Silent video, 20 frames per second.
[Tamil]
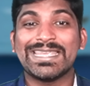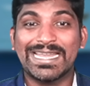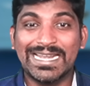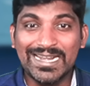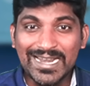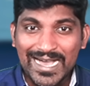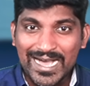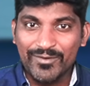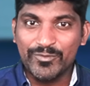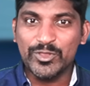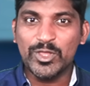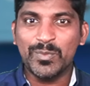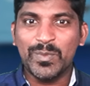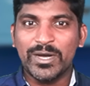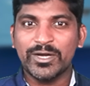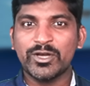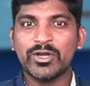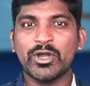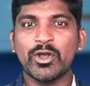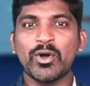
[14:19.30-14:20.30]
எல்லா
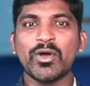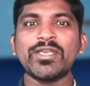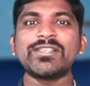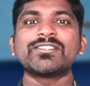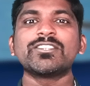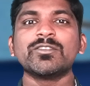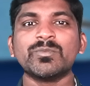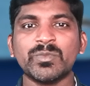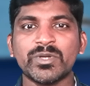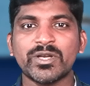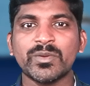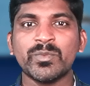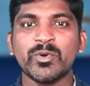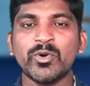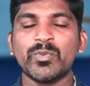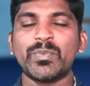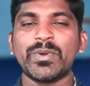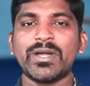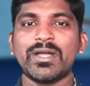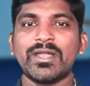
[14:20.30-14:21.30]
விதமான நாய்ஸையும்
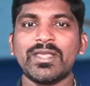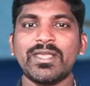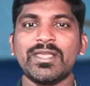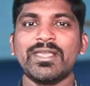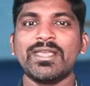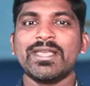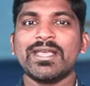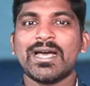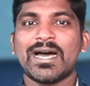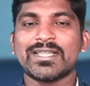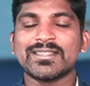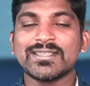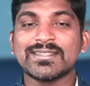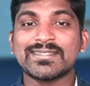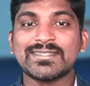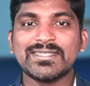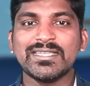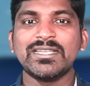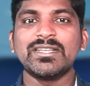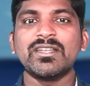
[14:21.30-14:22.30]
ரிமூவ் பண்ணி அந்த
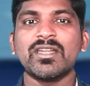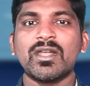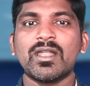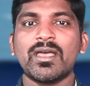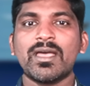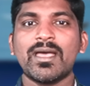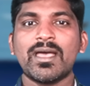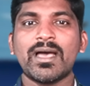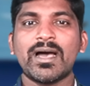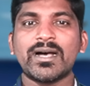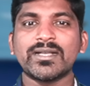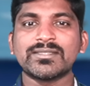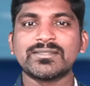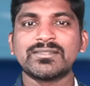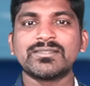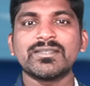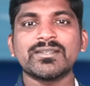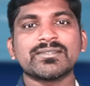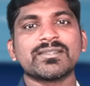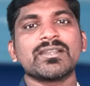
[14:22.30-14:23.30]
சிக்னலை
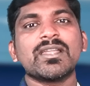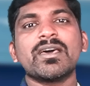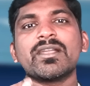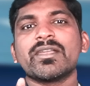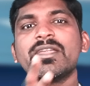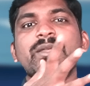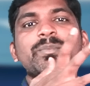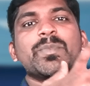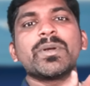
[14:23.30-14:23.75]
அச்சசலாக ரீட்